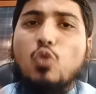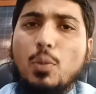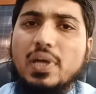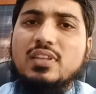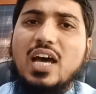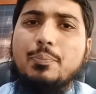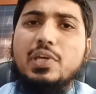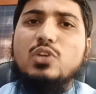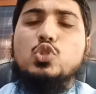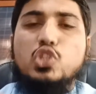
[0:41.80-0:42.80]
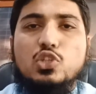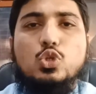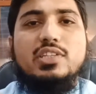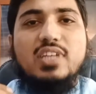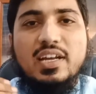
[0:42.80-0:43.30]
वो बंदा भी उस चीज़
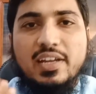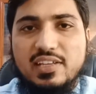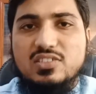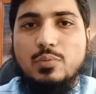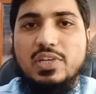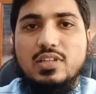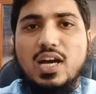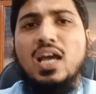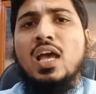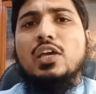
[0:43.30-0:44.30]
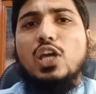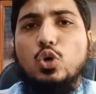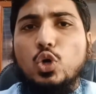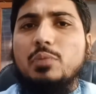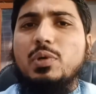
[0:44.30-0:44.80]
को अच्छा नहीं समझता कि
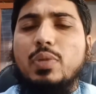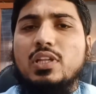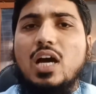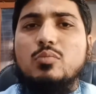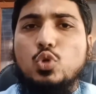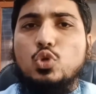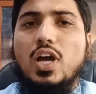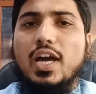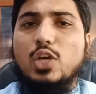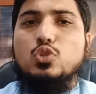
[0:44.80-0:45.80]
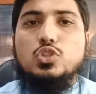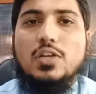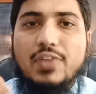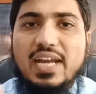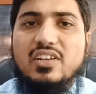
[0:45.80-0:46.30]
कोई भी बंदा मुंह उठा के उसे
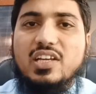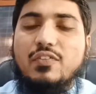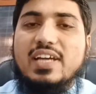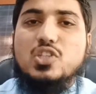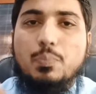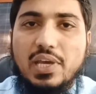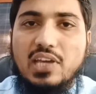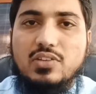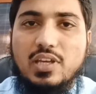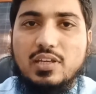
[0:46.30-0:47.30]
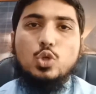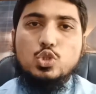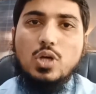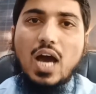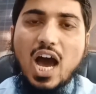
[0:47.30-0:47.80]
फ्रेंड रिक्वेस्ट भेज दे
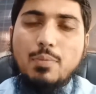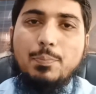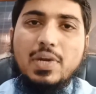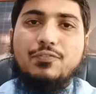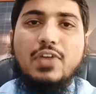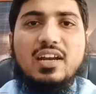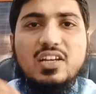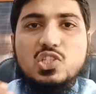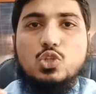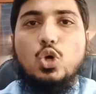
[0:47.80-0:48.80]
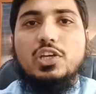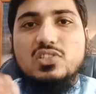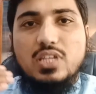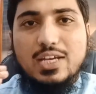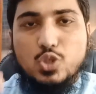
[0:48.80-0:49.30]
दोस्तों आप अपने फ्रेंड लिस्ट को
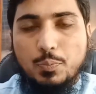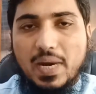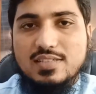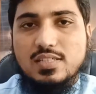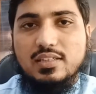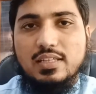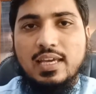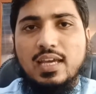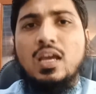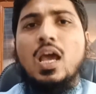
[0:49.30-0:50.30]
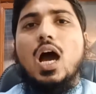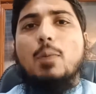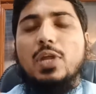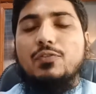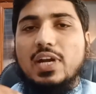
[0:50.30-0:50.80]
किस तरह छुपा सकते हैं
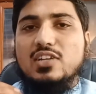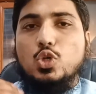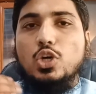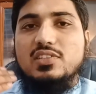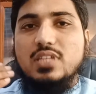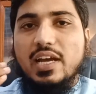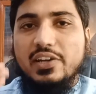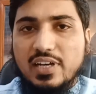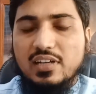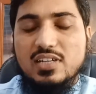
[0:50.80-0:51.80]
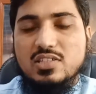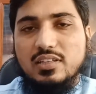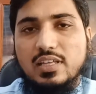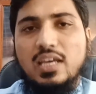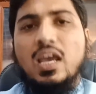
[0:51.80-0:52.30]
अपने फ्रेंड्स को किस तरह हिडन कर
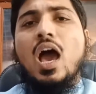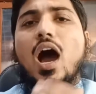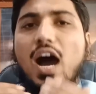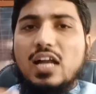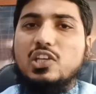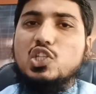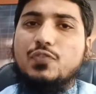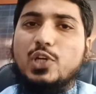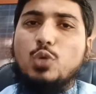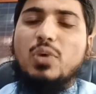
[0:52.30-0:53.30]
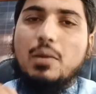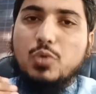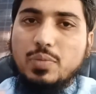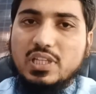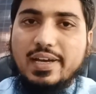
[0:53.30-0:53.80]
सकते हैं आज की इस वीडियो में
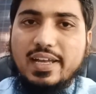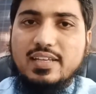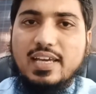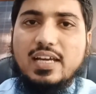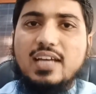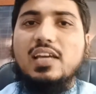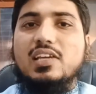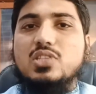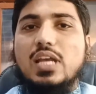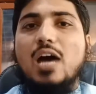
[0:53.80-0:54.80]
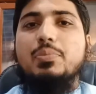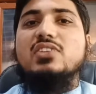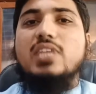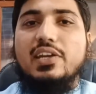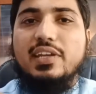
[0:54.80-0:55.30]
आपको बताया जाएगा कि किस तरह आप ये
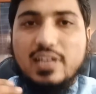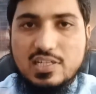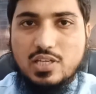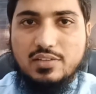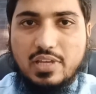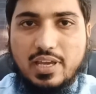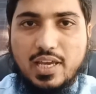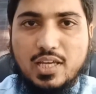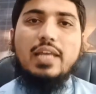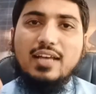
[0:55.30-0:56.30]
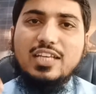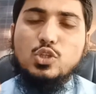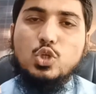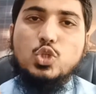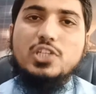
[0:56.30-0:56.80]
सेटिंग कर सकते हैं लिहाजा
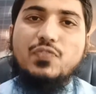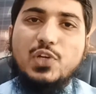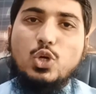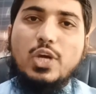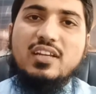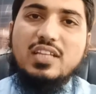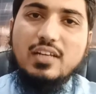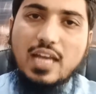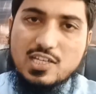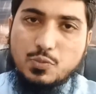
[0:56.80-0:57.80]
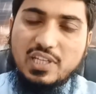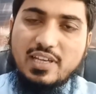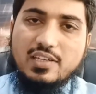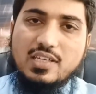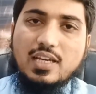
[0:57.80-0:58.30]
दोस्तों इस वीडियो का एंड तक लाजमी
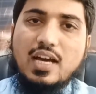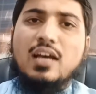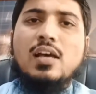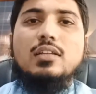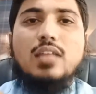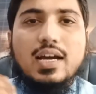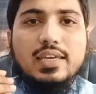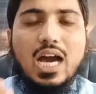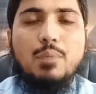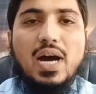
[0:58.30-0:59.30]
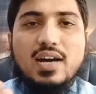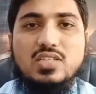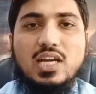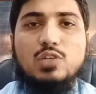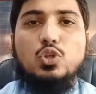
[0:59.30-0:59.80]
देखिएगा ताकि आप
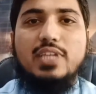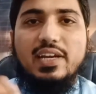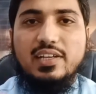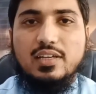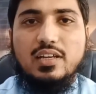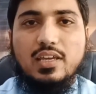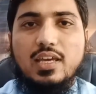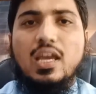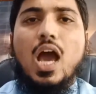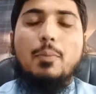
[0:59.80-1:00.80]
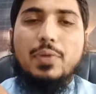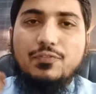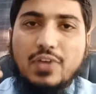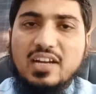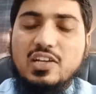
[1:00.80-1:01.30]
आसानी वो सेटिंग करके अपनी
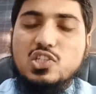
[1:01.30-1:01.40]
फ्रेंड